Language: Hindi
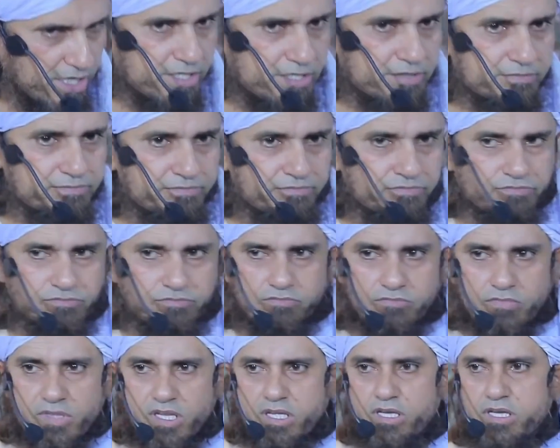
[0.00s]
क्या है
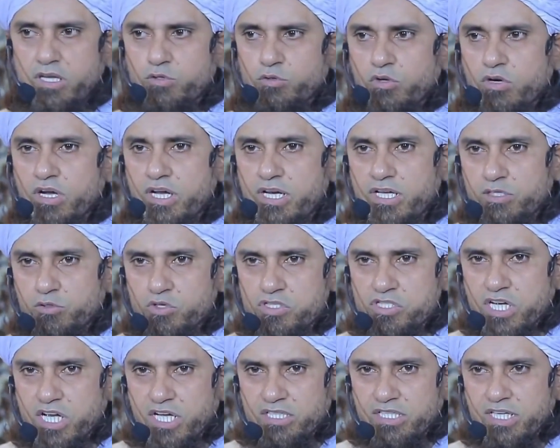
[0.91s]
ये तो गले
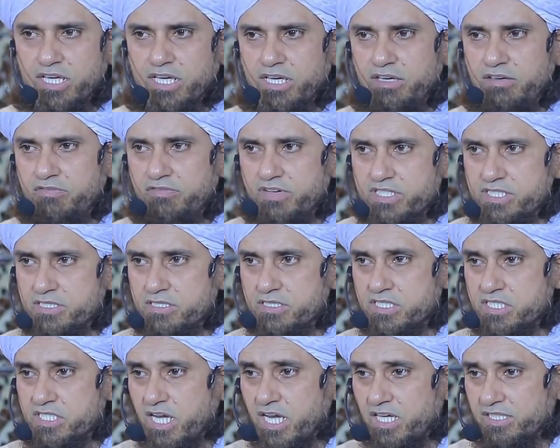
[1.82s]
तो शादी की वज,
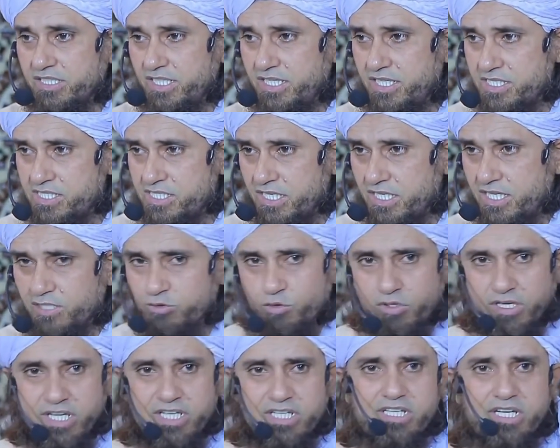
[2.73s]
शादी इसीलिए
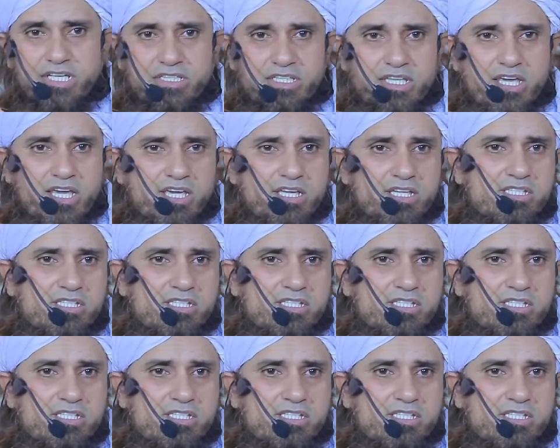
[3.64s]
तो की जाती